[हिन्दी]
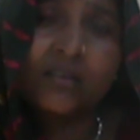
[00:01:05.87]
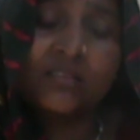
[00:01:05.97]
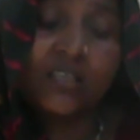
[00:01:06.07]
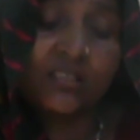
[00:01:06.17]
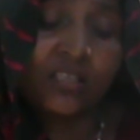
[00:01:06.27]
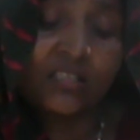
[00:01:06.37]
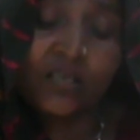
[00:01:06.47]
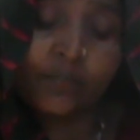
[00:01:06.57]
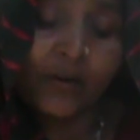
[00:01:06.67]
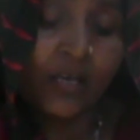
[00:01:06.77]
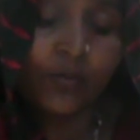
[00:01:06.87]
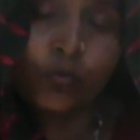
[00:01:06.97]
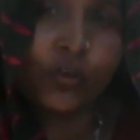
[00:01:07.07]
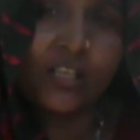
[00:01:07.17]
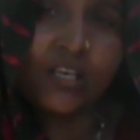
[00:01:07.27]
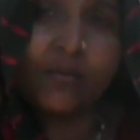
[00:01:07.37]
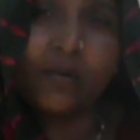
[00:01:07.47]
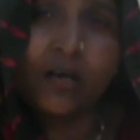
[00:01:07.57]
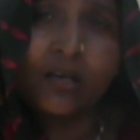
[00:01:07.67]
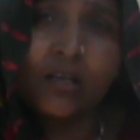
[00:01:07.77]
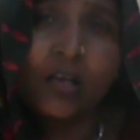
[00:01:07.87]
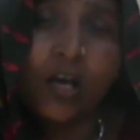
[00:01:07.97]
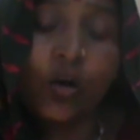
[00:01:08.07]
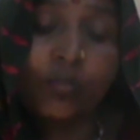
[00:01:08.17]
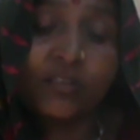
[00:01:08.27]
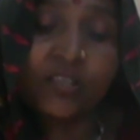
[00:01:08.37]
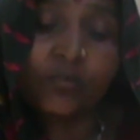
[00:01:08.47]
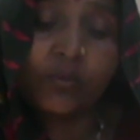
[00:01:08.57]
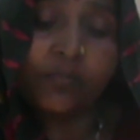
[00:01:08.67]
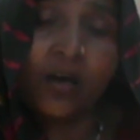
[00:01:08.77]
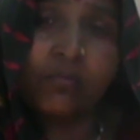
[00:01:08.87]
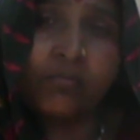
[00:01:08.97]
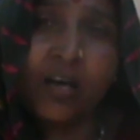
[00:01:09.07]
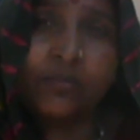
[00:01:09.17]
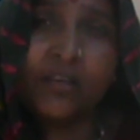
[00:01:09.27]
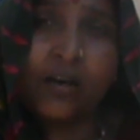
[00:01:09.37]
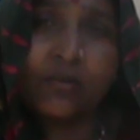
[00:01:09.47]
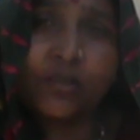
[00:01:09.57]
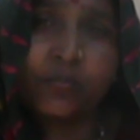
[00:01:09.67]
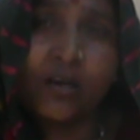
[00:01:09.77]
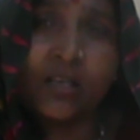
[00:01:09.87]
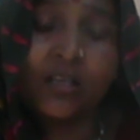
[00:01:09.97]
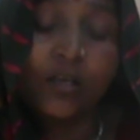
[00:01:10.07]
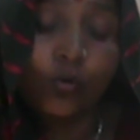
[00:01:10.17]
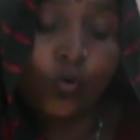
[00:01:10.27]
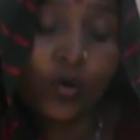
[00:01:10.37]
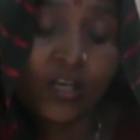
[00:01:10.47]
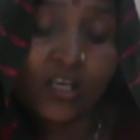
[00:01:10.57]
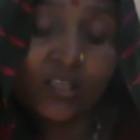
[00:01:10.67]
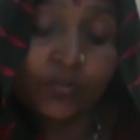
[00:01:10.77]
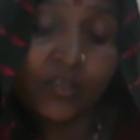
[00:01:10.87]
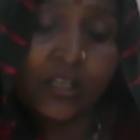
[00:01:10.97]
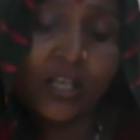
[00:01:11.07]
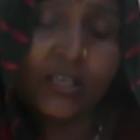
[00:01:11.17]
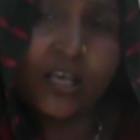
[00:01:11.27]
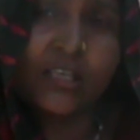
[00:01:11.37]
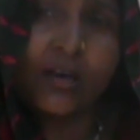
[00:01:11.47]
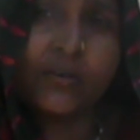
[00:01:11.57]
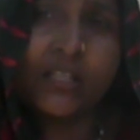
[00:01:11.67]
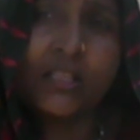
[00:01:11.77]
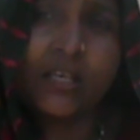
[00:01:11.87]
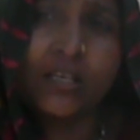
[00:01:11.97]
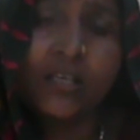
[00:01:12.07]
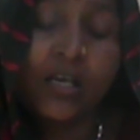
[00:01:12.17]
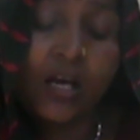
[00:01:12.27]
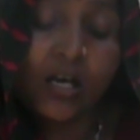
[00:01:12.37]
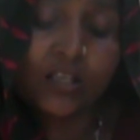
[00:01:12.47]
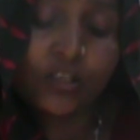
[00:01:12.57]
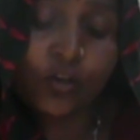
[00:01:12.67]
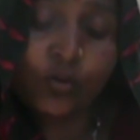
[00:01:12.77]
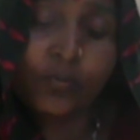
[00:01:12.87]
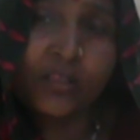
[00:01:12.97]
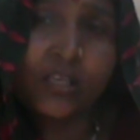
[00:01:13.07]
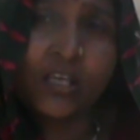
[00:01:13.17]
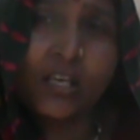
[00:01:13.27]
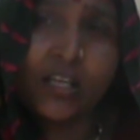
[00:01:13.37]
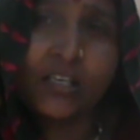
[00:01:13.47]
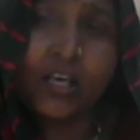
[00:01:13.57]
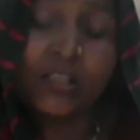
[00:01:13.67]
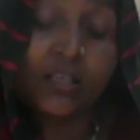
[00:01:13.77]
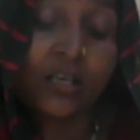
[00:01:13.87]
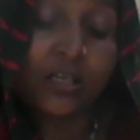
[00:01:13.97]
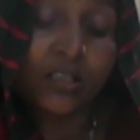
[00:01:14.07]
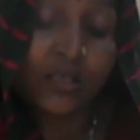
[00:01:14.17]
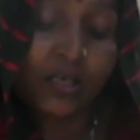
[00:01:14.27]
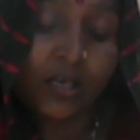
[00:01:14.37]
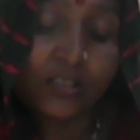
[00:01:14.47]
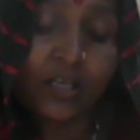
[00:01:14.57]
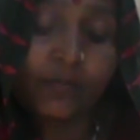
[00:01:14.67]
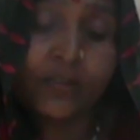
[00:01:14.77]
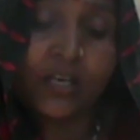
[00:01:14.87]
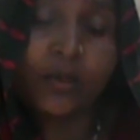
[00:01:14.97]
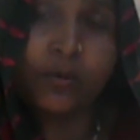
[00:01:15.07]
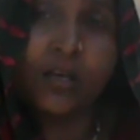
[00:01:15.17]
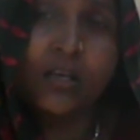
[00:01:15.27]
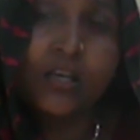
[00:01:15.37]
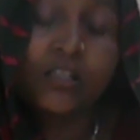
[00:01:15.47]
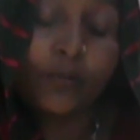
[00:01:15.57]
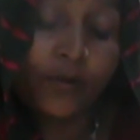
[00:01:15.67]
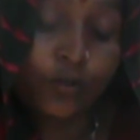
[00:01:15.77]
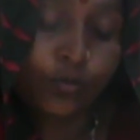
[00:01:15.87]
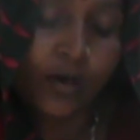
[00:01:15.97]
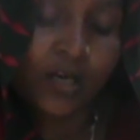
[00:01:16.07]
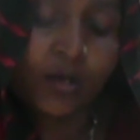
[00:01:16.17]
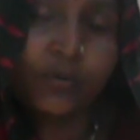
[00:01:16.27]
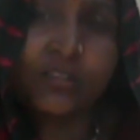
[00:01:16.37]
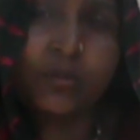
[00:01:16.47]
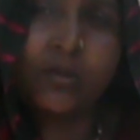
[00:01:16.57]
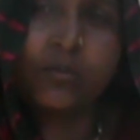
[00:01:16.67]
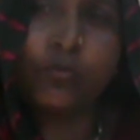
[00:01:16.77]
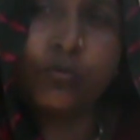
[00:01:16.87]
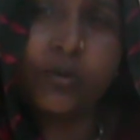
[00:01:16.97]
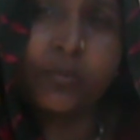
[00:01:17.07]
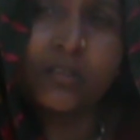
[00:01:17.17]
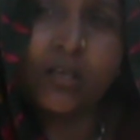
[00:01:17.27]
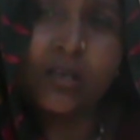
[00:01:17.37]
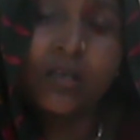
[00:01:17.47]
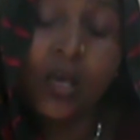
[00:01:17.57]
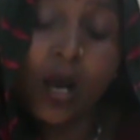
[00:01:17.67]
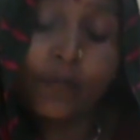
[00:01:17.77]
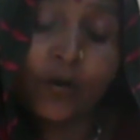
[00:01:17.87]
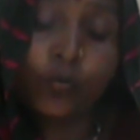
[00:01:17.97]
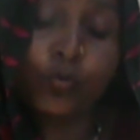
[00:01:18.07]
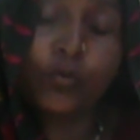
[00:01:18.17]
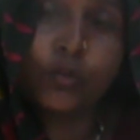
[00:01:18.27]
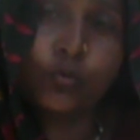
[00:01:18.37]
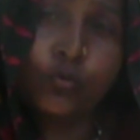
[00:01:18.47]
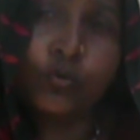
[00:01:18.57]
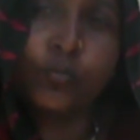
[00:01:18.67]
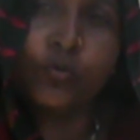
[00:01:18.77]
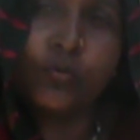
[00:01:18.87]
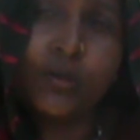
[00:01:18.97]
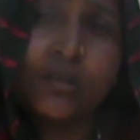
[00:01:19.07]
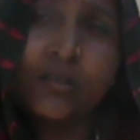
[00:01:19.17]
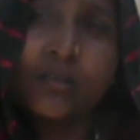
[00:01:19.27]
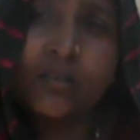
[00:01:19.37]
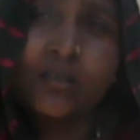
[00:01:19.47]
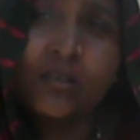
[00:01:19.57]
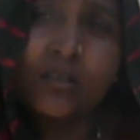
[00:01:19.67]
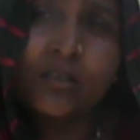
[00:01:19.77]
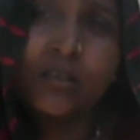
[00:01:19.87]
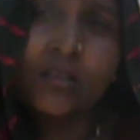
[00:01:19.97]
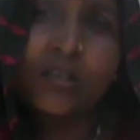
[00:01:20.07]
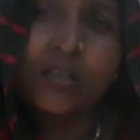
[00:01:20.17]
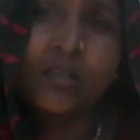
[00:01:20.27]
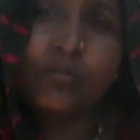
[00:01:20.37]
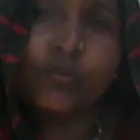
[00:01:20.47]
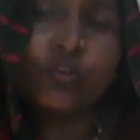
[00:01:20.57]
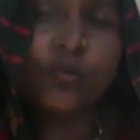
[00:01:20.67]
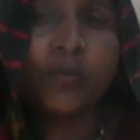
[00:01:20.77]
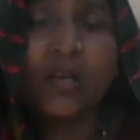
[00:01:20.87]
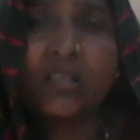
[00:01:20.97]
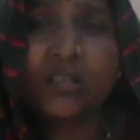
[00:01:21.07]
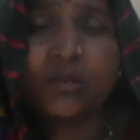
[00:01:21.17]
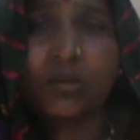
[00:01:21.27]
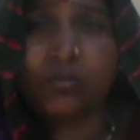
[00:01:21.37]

जैसे जे पहले बोए दिए बा और हमारे सबके बाद में आवा था पानी ओकर खेत में कि ले नहीं आवे देता अगर चेर बिनते के ले आता कहा था कि अगर जामत नहीं बा तो फिर दोबारा हमारे सबके बोए पड़ता अपना बोआ तो हुक बोआ बिजली पानी के तो